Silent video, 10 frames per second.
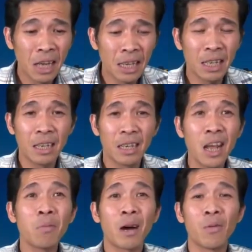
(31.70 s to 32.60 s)
thì
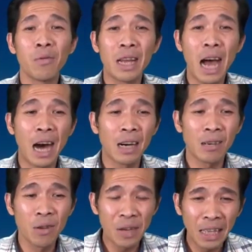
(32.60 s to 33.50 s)
nếu mà quý vị ở
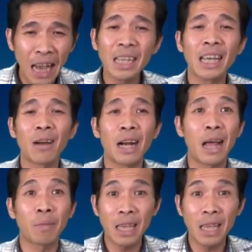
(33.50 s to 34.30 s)
quý vị thấy làm sao là đẹp